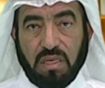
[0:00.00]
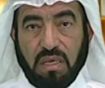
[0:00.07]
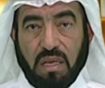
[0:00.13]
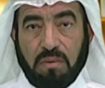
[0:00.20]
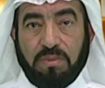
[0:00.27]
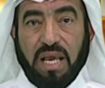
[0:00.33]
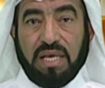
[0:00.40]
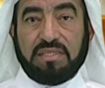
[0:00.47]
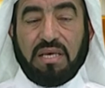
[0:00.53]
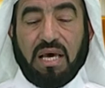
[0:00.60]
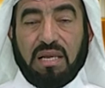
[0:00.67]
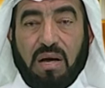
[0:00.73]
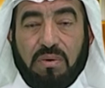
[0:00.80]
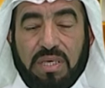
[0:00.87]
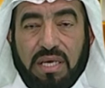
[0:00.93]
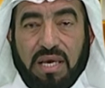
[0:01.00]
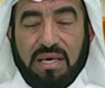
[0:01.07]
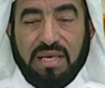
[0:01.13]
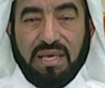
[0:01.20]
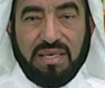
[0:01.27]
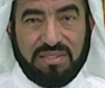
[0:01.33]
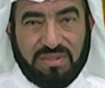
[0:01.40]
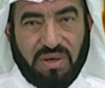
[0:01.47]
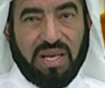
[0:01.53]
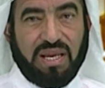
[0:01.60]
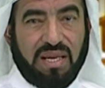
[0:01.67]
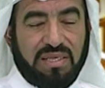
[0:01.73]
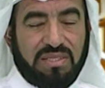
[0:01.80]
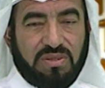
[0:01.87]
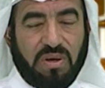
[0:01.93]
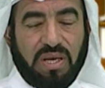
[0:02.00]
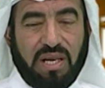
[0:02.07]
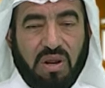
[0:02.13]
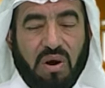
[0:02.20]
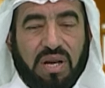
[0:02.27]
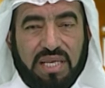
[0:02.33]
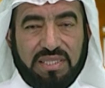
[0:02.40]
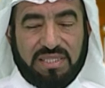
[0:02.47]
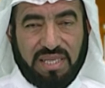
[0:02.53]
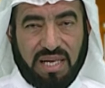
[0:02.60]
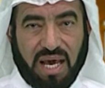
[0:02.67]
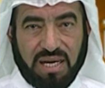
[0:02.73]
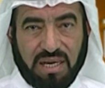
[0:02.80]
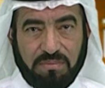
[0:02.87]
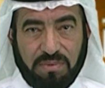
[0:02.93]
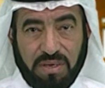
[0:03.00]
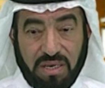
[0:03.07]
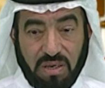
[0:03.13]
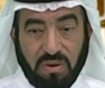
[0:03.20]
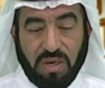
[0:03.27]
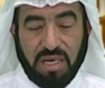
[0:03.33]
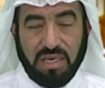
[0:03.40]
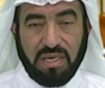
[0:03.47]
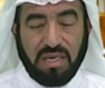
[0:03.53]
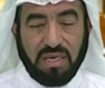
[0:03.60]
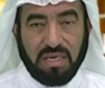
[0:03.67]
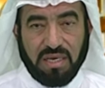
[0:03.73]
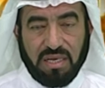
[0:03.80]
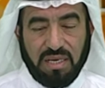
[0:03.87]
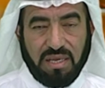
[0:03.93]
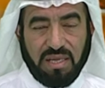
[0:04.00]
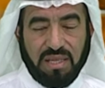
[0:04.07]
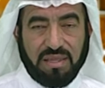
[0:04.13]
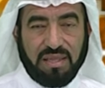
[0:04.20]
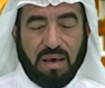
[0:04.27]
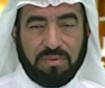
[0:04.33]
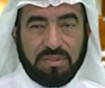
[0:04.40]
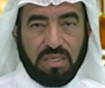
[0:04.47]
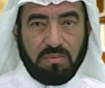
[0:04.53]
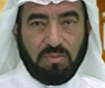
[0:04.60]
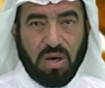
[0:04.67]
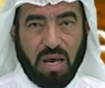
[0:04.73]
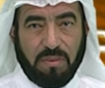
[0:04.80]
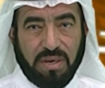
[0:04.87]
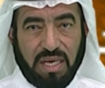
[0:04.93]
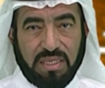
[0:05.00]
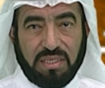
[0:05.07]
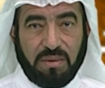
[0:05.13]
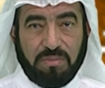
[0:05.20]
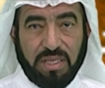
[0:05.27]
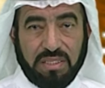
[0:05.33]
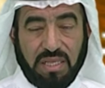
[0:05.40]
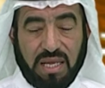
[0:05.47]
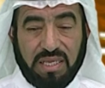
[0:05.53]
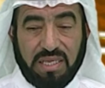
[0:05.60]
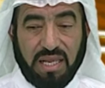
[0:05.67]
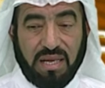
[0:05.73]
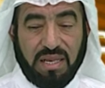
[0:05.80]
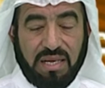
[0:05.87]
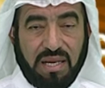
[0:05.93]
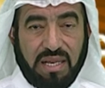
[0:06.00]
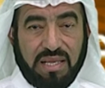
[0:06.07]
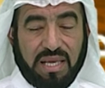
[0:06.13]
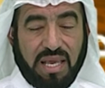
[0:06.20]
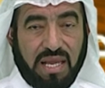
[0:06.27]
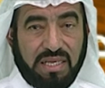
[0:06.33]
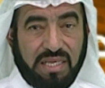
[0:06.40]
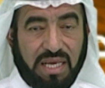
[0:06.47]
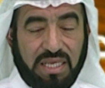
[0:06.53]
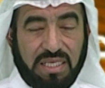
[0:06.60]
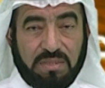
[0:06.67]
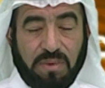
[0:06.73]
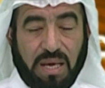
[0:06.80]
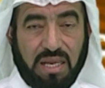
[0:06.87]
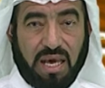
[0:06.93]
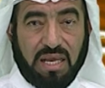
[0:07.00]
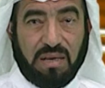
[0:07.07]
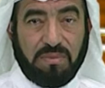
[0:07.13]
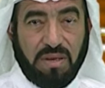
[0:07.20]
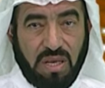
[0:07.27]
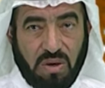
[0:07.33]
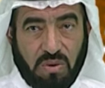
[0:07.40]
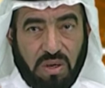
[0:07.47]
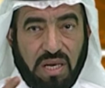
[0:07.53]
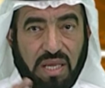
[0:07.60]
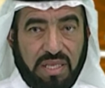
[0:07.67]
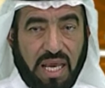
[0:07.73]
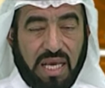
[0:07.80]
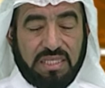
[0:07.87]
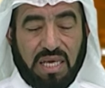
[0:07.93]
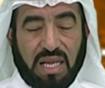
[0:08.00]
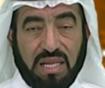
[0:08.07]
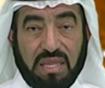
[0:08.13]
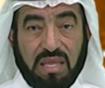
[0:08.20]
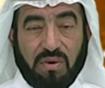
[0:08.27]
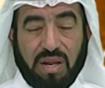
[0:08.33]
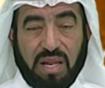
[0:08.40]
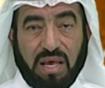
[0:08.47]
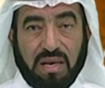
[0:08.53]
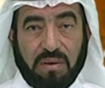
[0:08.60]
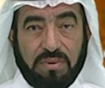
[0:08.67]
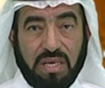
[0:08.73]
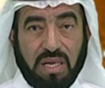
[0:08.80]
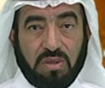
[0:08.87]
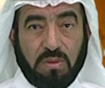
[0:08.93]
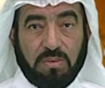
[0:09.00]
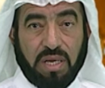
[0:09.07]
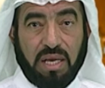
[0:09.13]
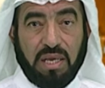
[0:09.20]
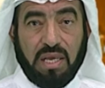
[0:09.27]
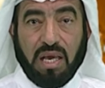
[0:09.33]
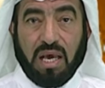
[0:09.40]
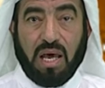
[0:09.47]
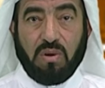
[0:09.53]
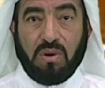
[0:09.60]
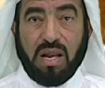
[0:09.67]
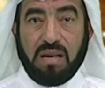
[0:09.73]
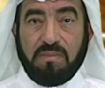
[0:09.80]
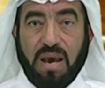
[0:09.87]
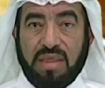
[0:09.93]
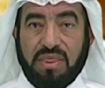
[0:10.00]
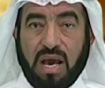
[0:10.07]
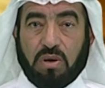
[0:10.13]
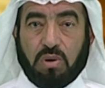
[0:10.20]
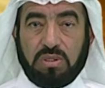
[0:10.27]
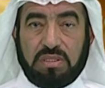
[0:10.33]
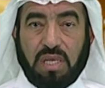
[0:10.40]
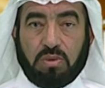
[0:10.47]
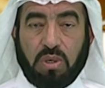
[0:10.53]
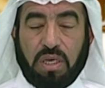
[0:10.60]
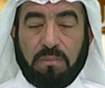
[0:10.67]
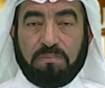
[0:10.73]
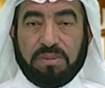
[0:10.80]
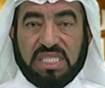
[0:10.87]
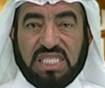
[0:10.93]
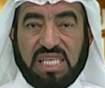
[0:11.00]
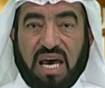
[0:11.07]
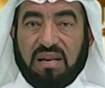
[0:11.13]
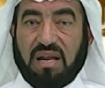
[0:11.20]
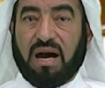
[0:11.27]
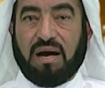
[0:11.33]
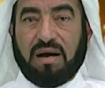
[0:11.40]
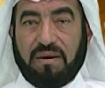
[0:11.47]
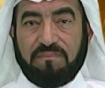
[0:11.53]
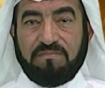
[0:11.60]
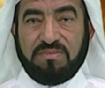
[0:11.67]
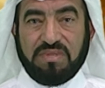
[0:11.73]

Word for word: البيئة الصحراوية سئل, سئل لورنس العرب اللي هو ضابط المخابرات البريطانية اللي كان يعيش مع العرب والذي أشعل الثورة العربية الكبرى قالوا له لماذا كنت تحب الصحراء